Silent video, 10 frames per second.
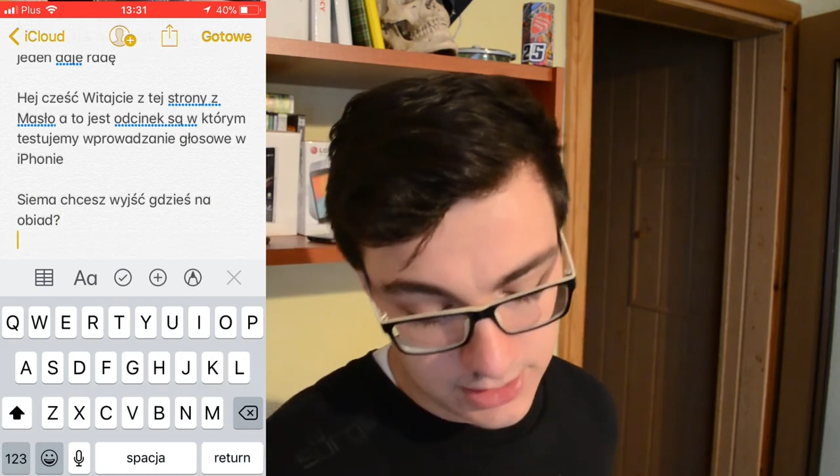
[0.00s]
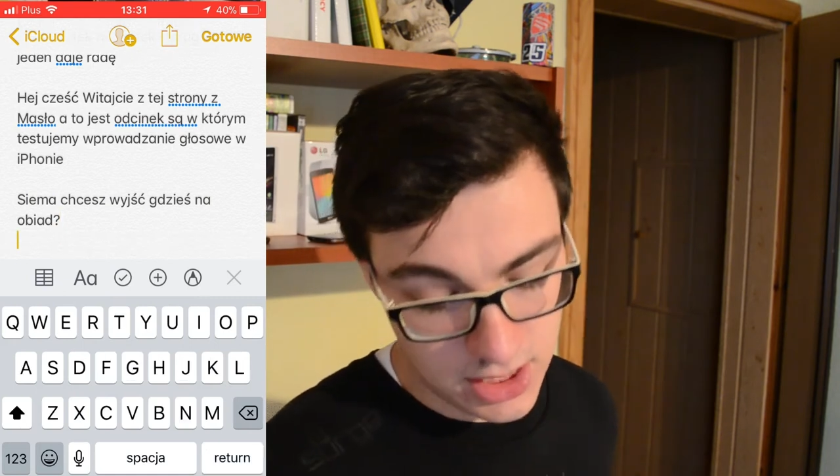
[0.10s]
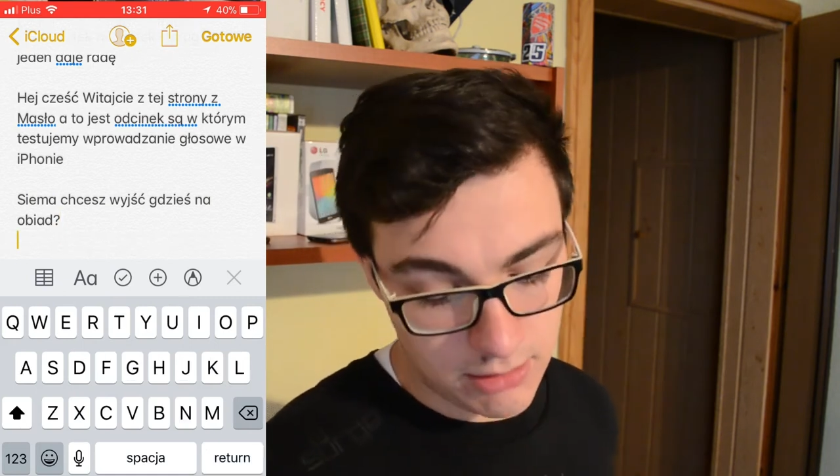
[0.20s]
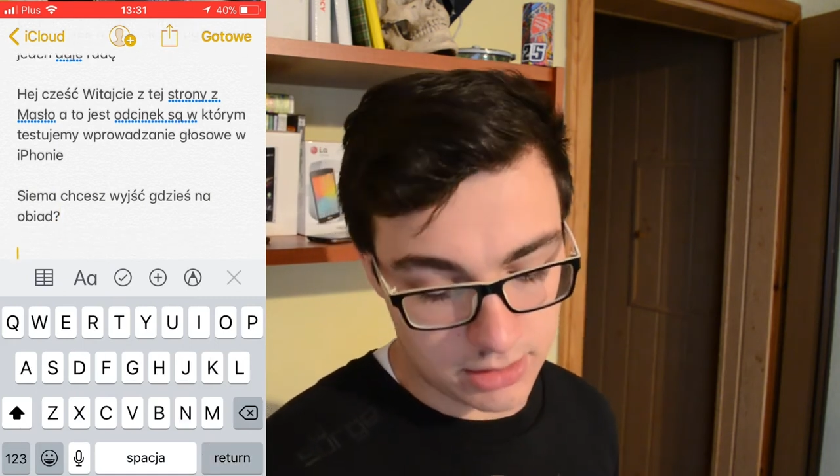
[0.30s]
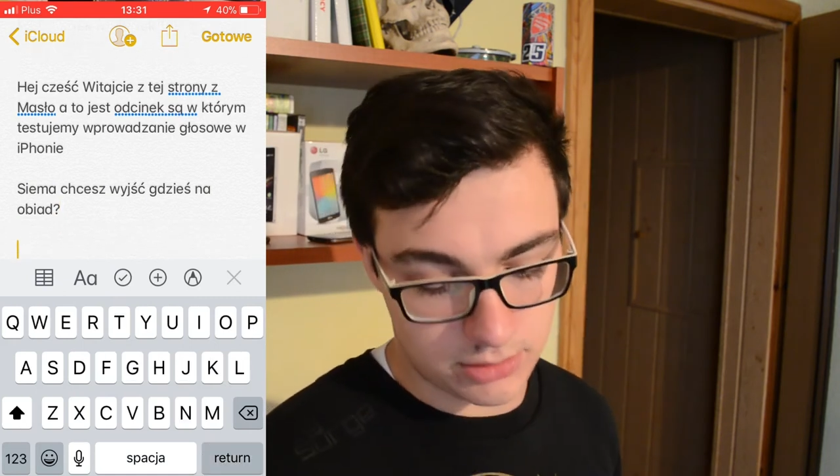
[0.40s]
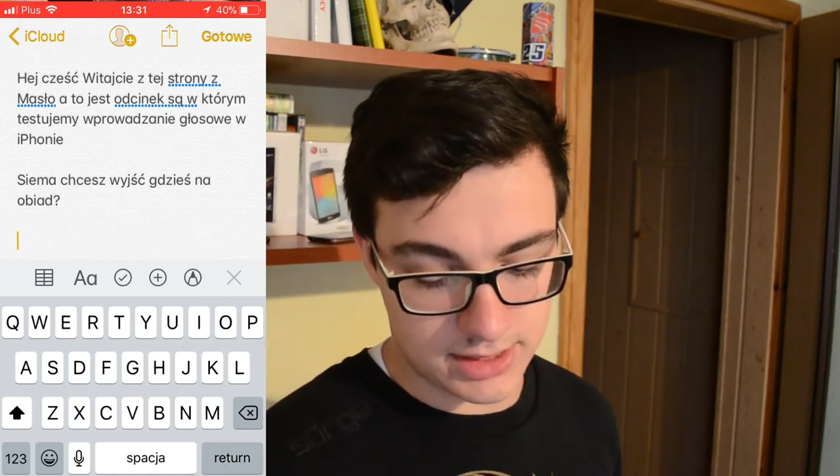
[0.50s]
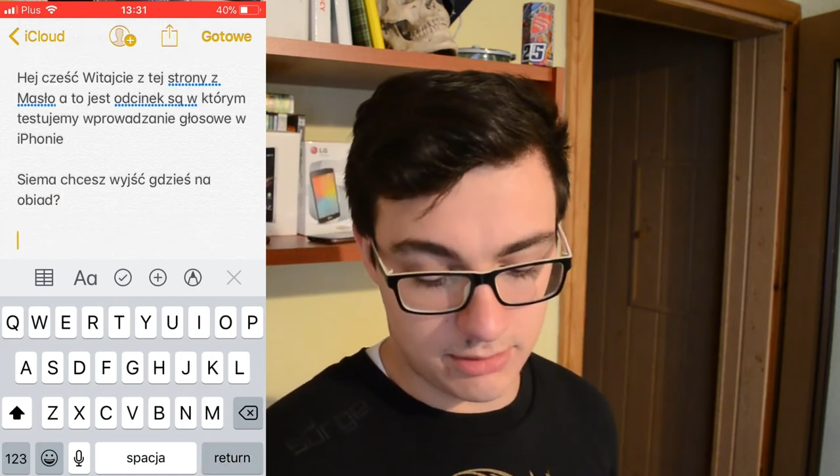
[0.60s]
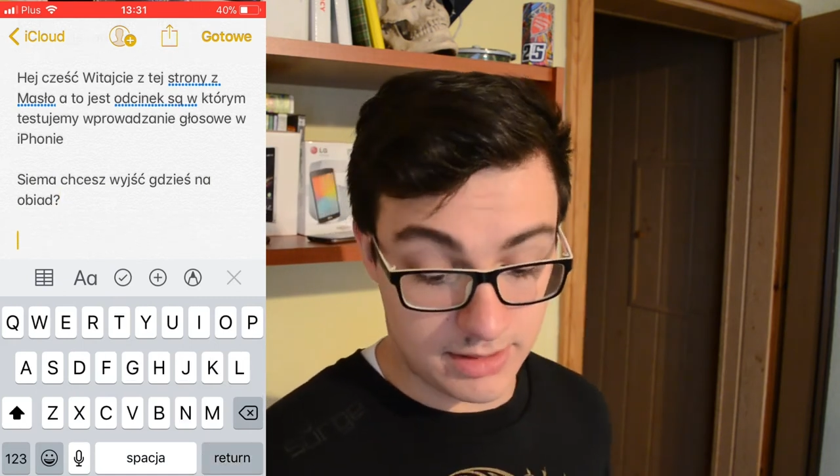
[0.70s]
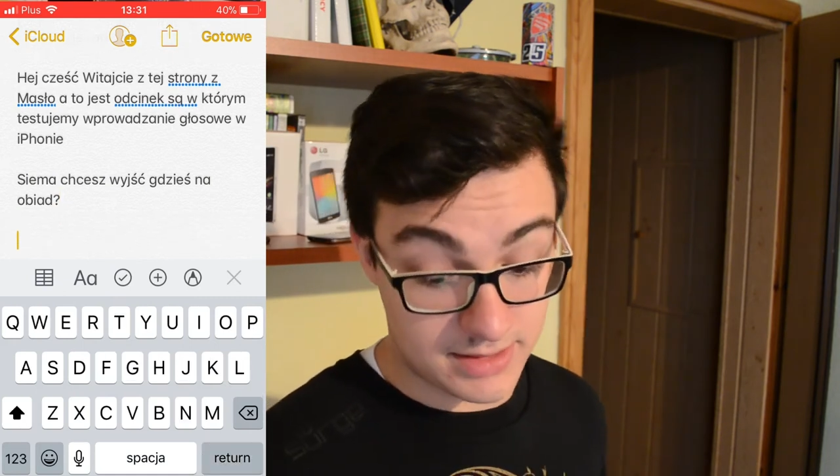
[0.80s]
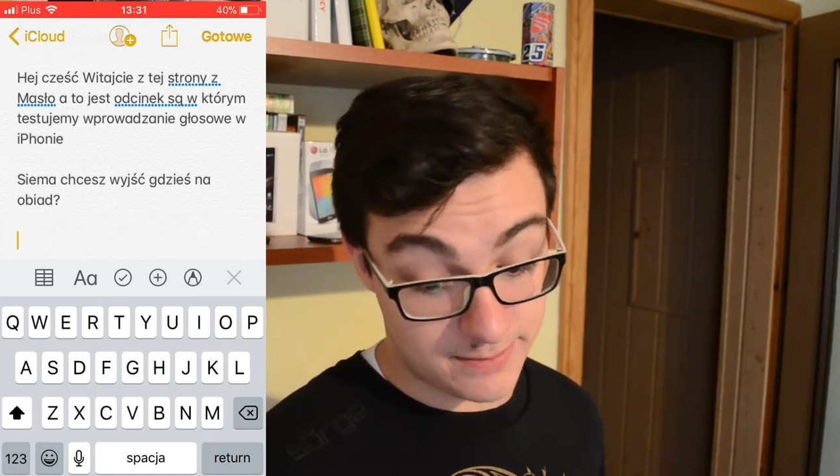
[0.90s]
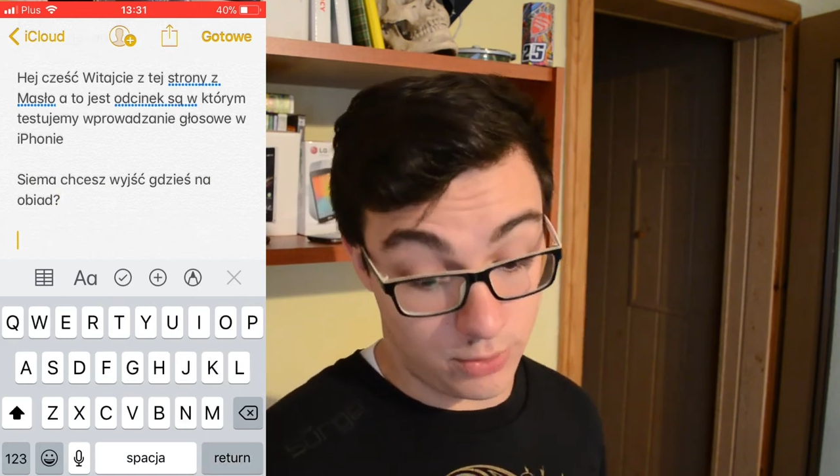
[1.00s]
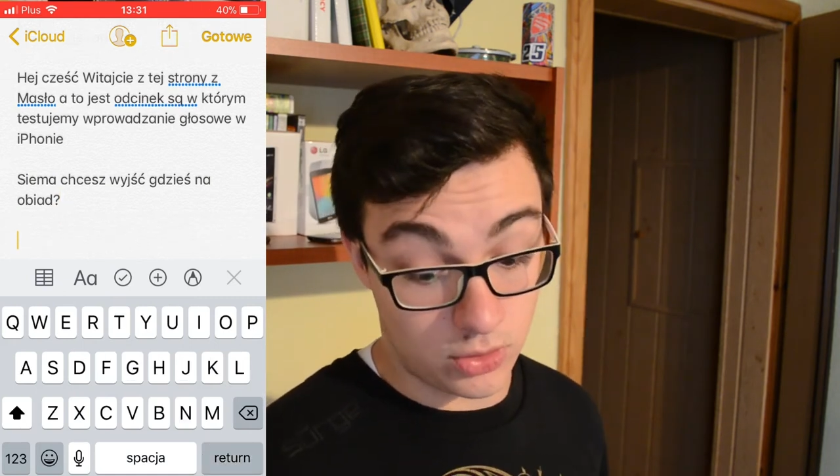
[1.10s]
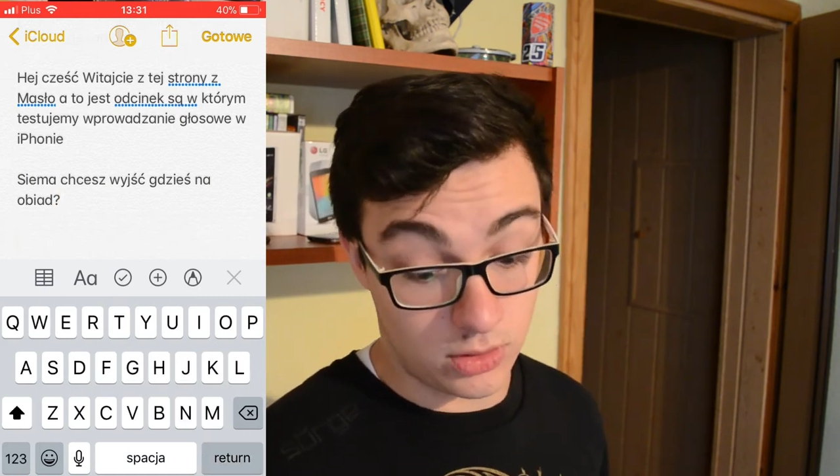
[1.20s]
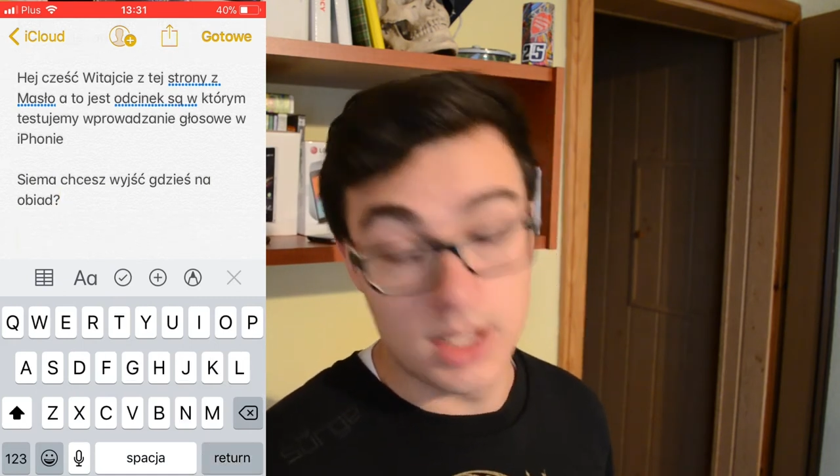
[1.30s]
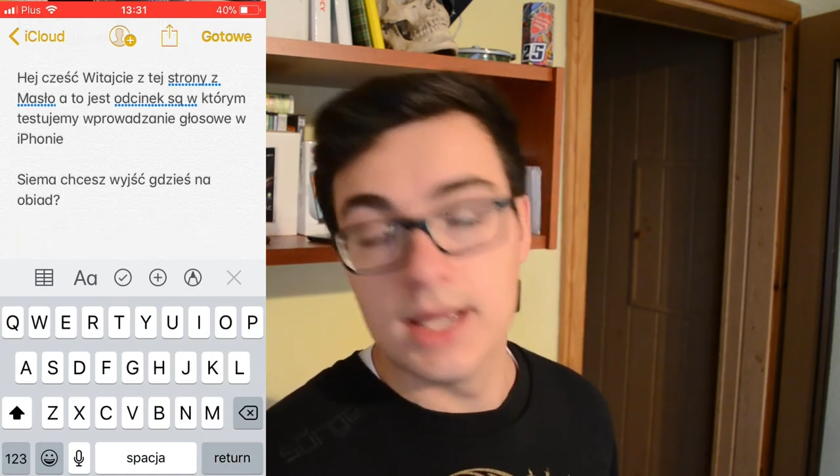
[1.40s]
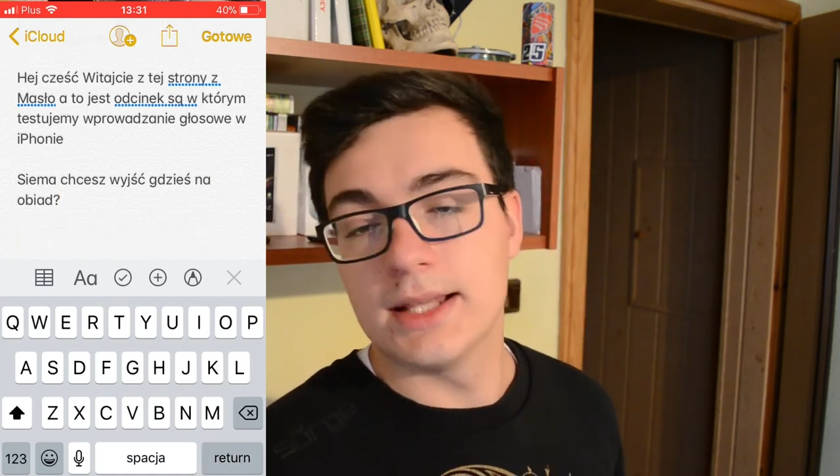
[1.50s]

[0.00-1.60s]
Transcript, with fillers: działa to całkiem spoko,